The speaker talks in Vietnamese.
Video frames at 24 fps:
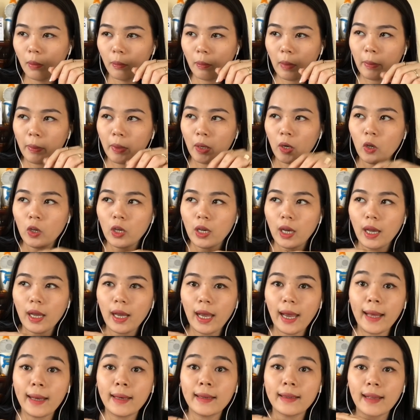Mà mẹ nói hả,
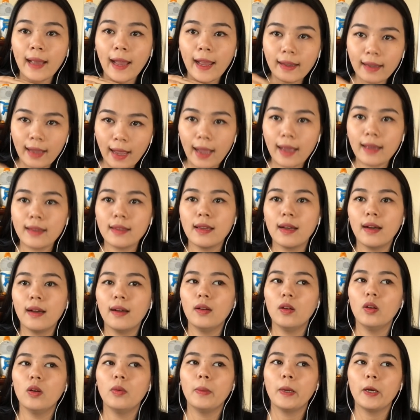hành cả ngày trời
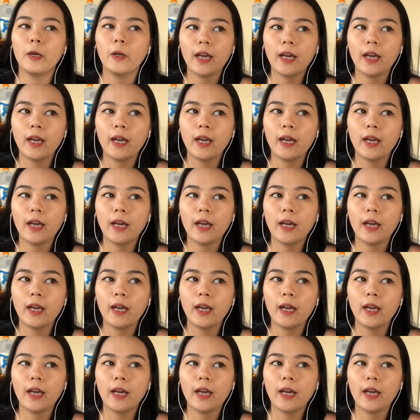luôn, mẹ